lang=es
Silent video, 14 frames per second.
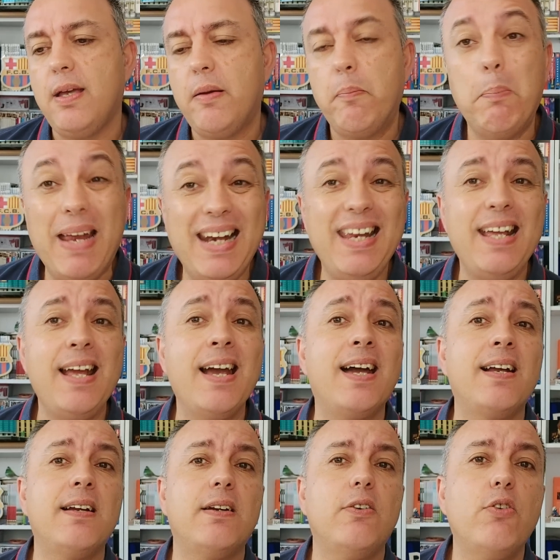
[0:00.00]

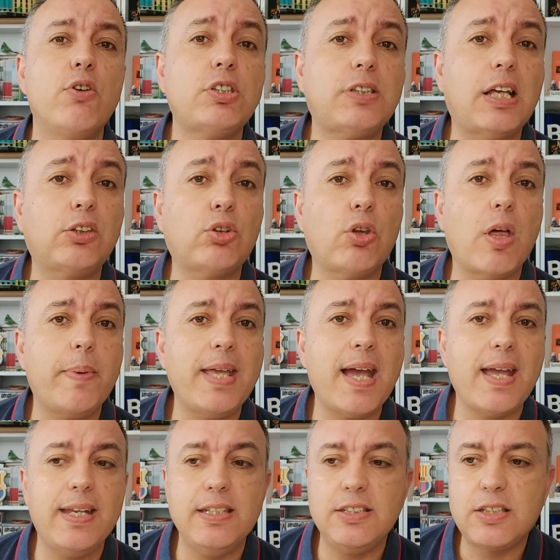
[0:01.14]
Bellingham no está todavía
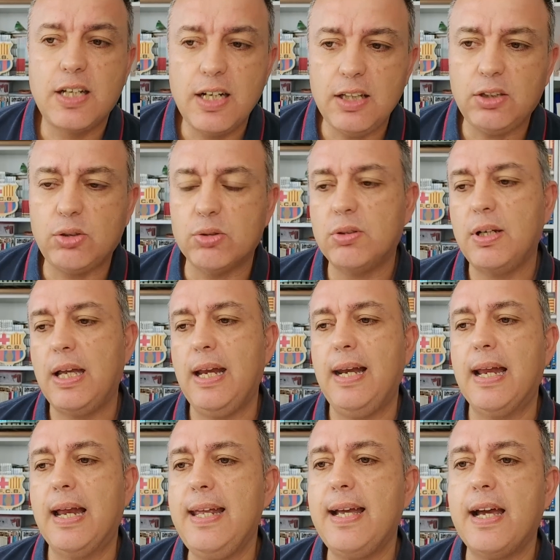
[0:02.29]
inscrito en
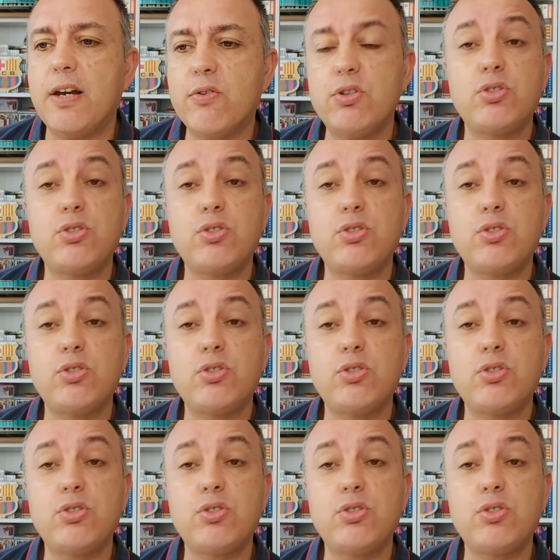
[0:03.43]
la liga, ¿no?